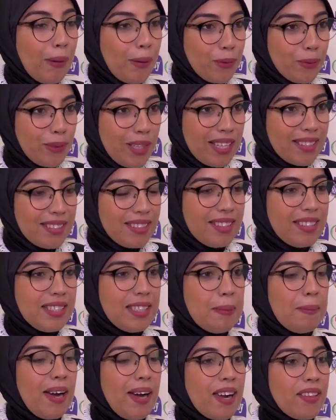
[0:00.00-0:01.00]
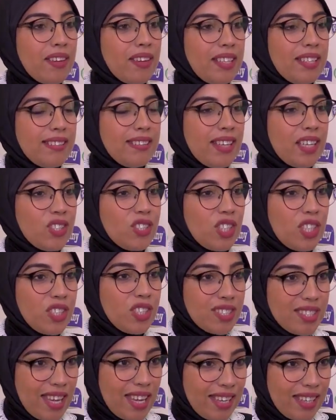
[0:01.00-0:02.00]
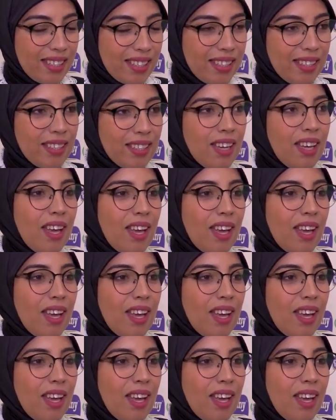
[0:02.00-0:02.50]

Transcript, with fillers: 31 لمعرض الإنتاج الجزائري